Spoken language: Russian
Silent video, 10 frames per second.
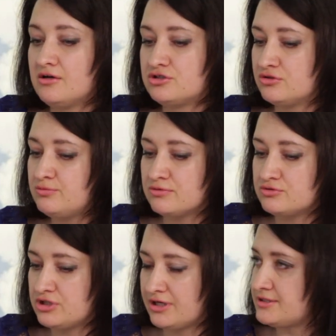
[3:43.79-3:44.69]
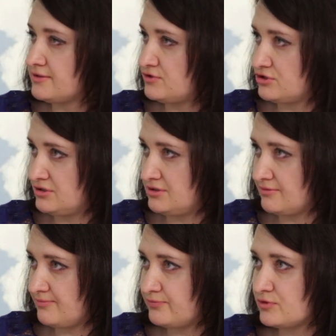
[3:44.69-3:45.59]
Что получается в
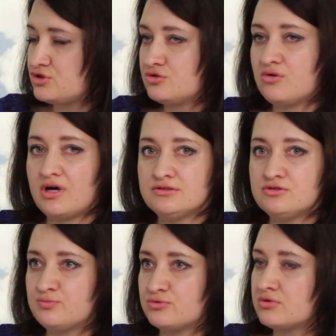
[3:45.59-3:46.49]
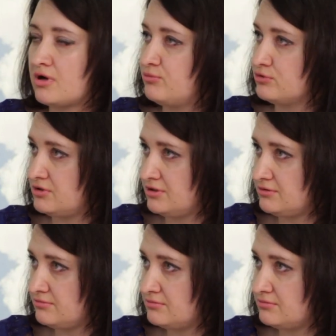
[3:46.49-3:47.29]
жизни? Что один супруг работает,